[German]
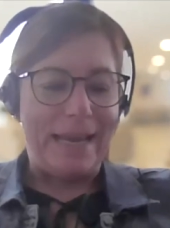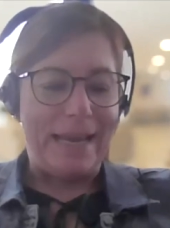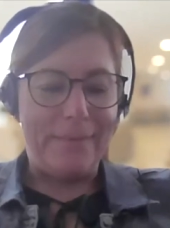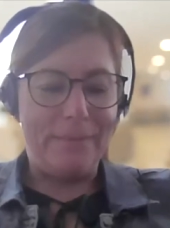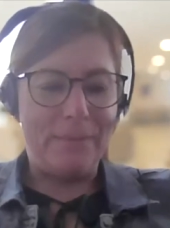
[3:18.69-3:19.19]

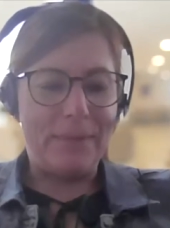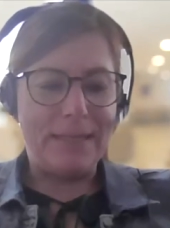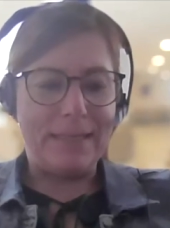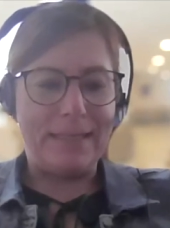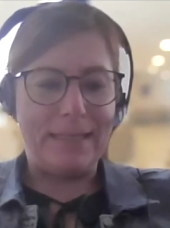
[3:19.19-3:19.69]
Ähm,
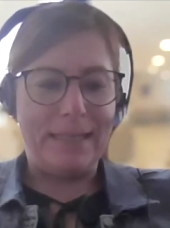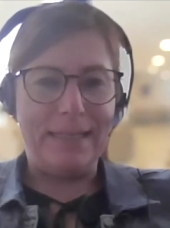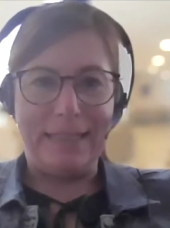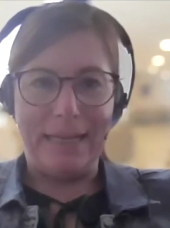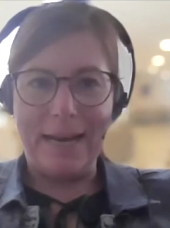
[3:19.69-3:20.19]
die
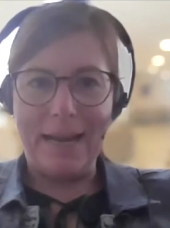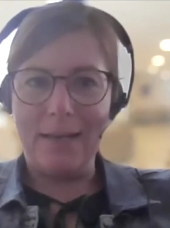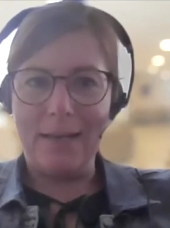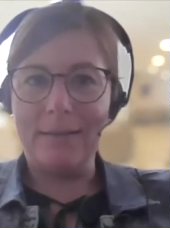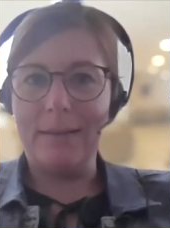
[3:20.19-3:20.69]
Idee,
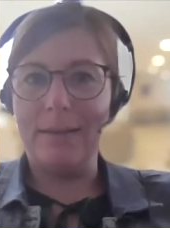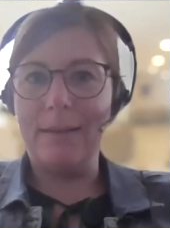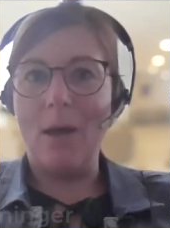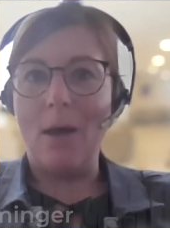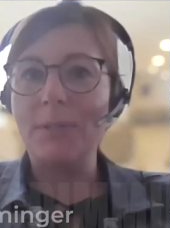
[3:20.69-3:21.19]
an äh,
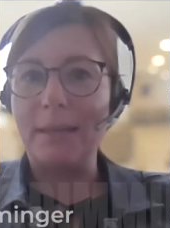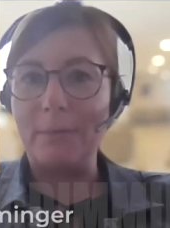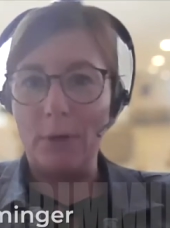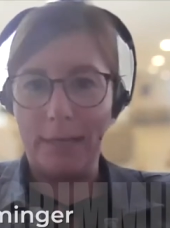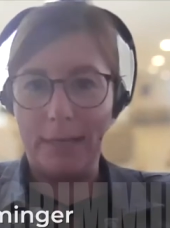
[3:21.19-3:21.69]

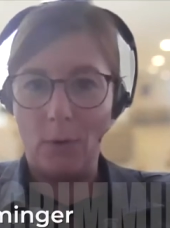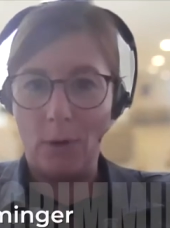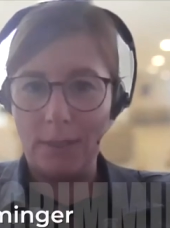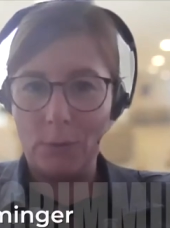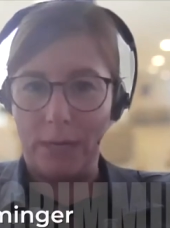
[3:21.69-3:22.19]
außergewöhnliche
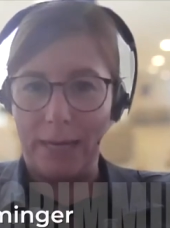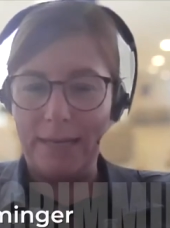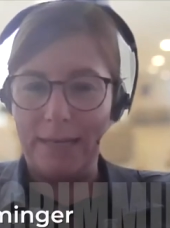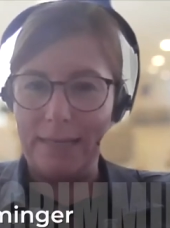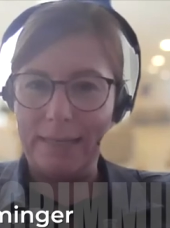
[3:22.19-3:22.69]
Orte zu gehen,
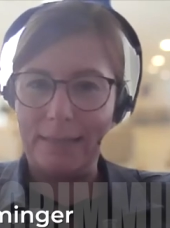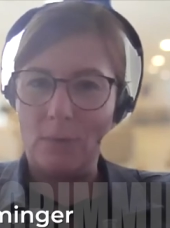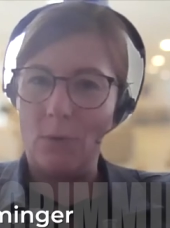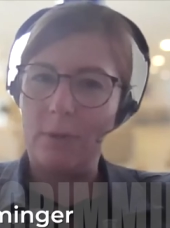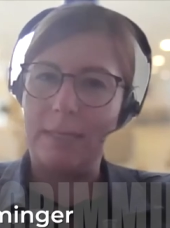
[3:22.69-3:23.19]
ist
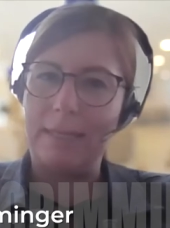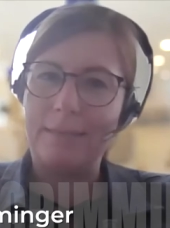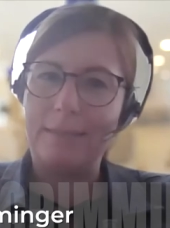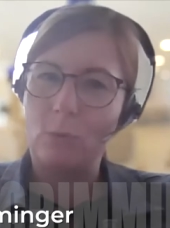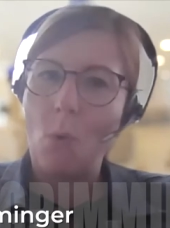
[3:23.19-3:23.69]
noch nicht
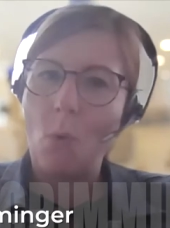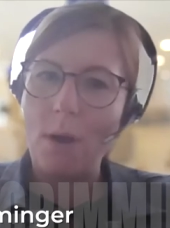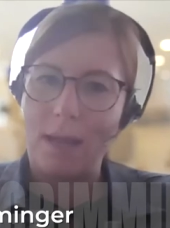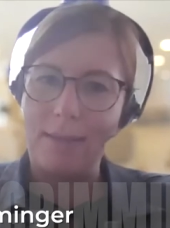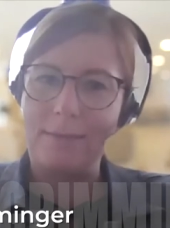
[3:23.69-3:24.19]
so
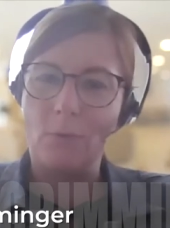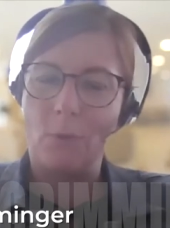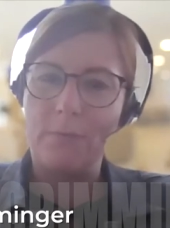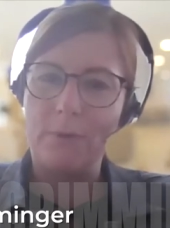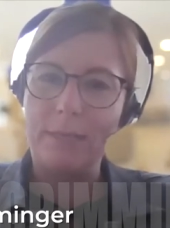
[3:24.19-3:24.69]
ganz
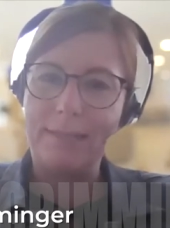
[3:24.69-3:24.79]
neu, würde ich